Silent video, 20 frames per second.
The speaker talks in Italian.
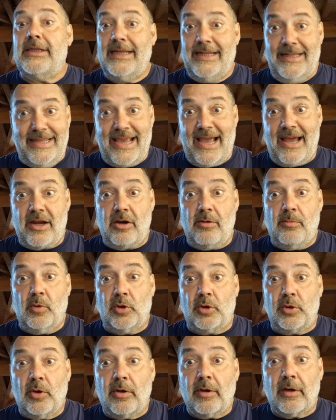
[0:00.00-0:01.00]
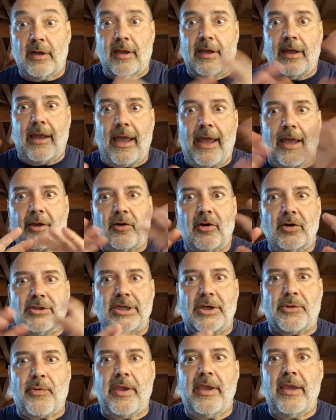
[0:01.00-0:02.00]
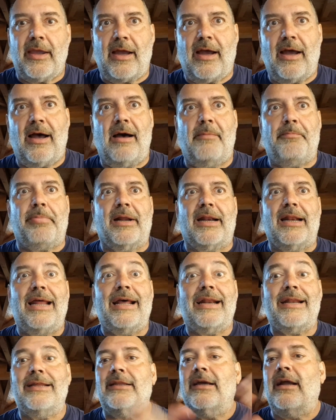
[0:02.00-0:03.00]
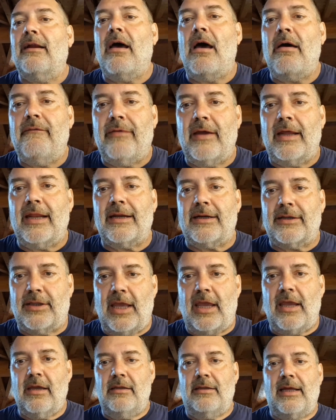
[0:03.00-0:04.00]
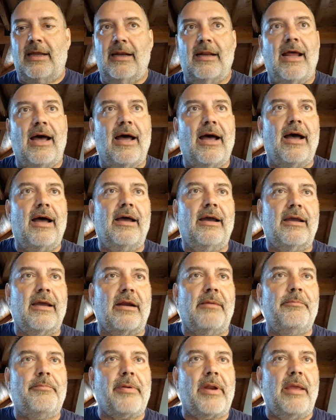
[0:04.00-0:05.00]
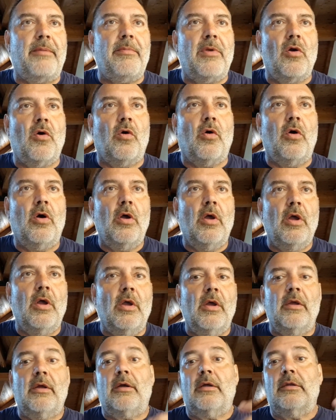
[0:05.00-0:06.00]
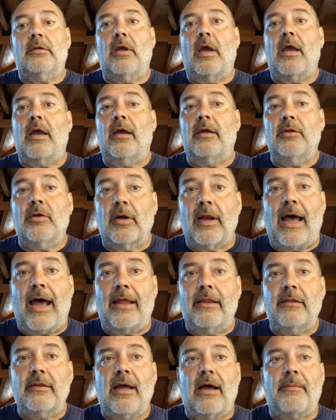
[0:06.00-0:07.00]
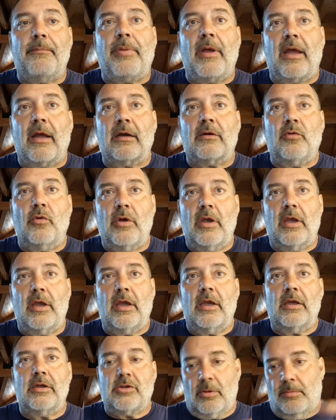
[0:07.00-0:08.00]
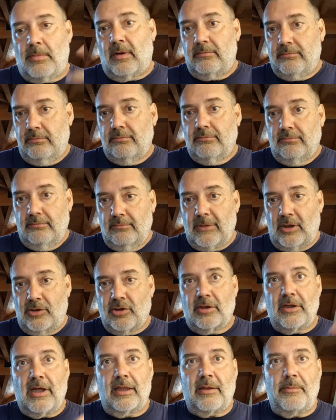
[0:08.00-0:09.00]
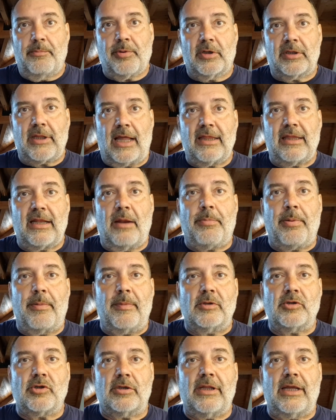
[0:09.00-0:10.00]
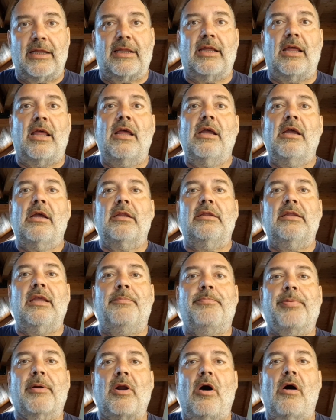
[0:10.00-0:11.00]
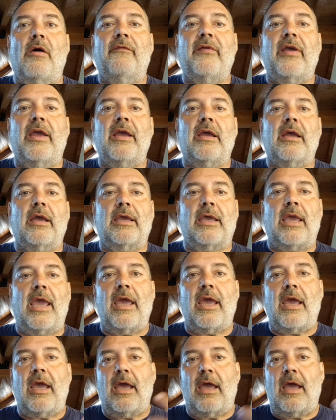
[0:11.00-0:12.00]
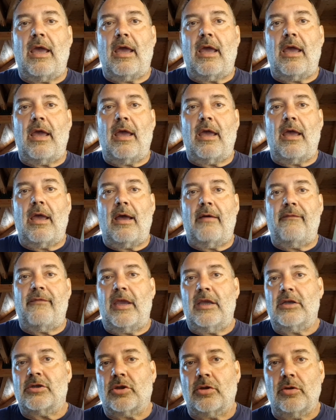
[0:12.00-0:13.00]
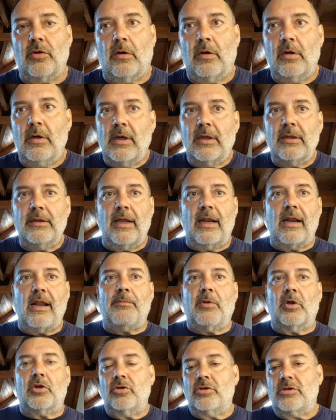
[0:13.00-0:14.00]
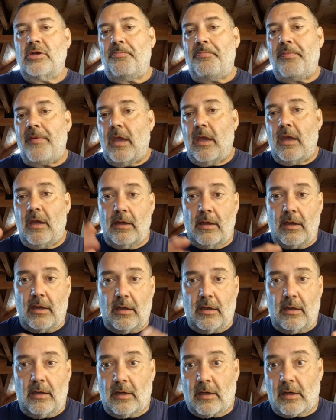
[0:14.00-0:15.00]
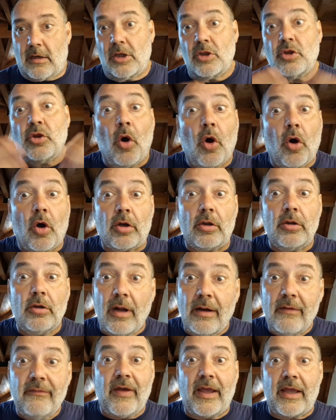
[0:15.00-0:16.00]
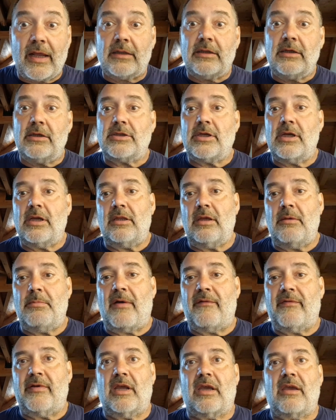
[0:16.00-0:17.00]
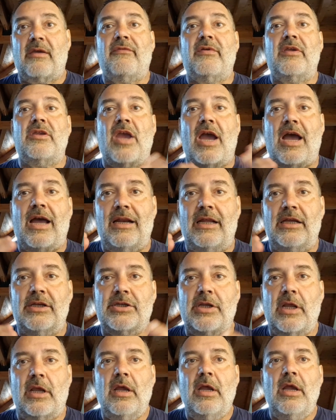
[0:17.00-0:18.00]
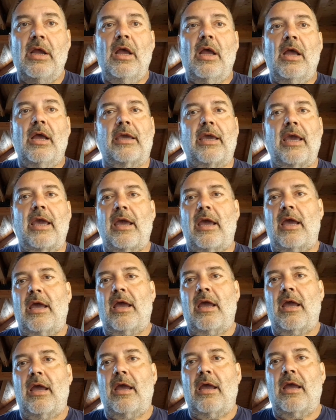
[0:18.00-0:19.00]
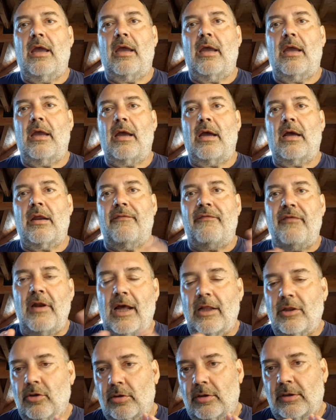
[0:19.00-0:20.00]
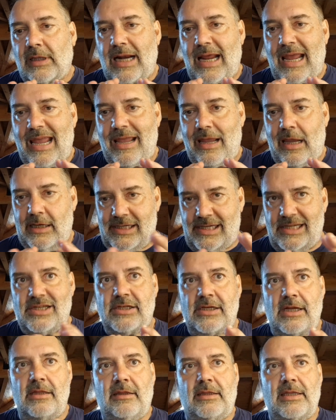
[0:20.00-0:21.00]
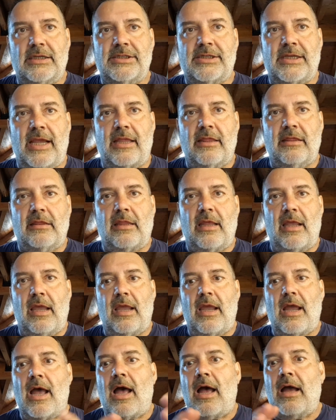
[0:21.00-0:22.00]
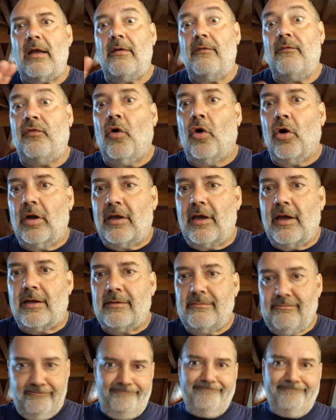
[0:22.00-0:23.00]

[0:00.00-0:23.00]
del diario Motori, eccoci qui a parlare del venerdì del Gran Premio eh, d'Olanda, per cui insomma una giornata importante, la prima giornata di prove che eh, ha visto nella MotoGP eh, il ritorno al vertice di Maverick Vignales che eh, ha rifilato 3,67 a Folger